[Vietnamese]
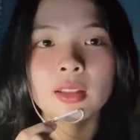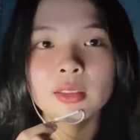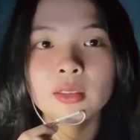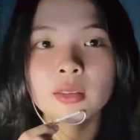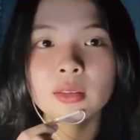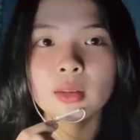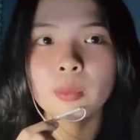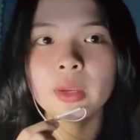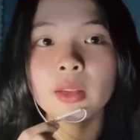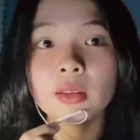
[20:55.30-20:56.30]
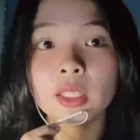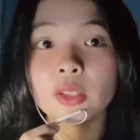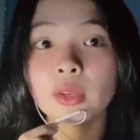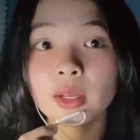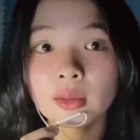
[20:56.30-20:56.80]
chưa cống hiến được gì
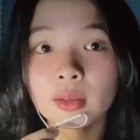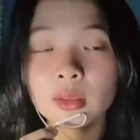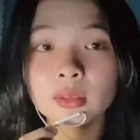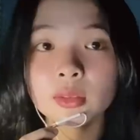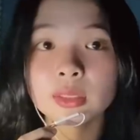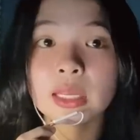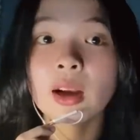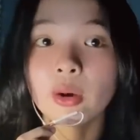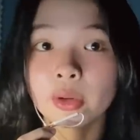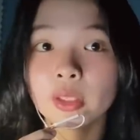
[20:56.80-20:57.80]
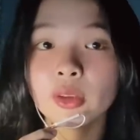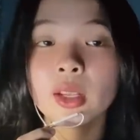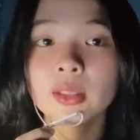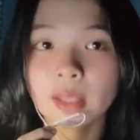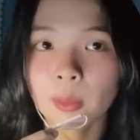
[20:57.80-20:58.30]
cho đất nước cho xã hội cho
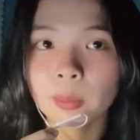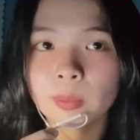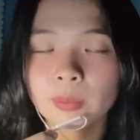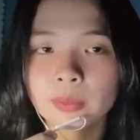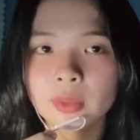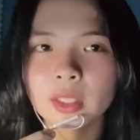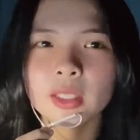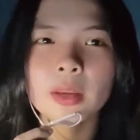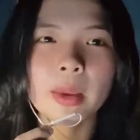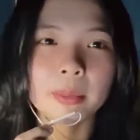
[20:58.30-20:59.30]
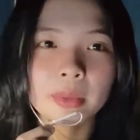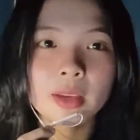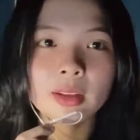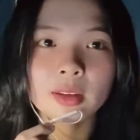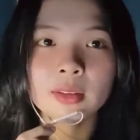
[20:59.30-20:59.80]
dân tộc thì các bạn biết
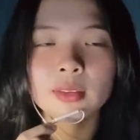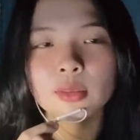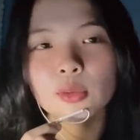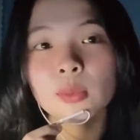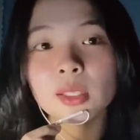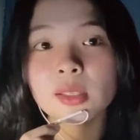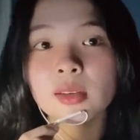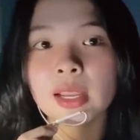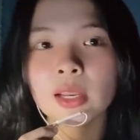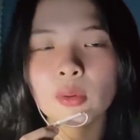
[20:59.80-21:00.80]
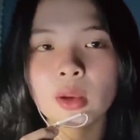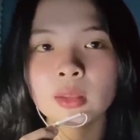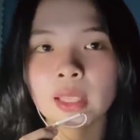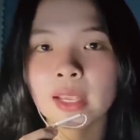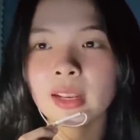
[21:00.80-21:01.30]
rồi đó chúng ta sinh ra đâu
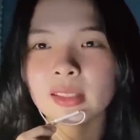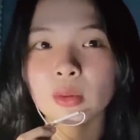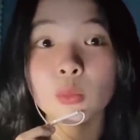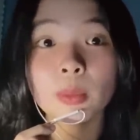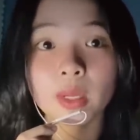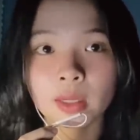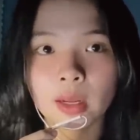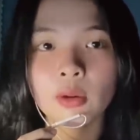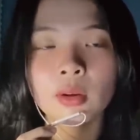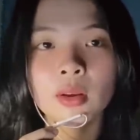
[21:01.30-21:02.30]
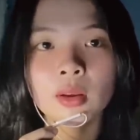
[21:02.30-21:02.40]
đơn giản là sống cho mình đâu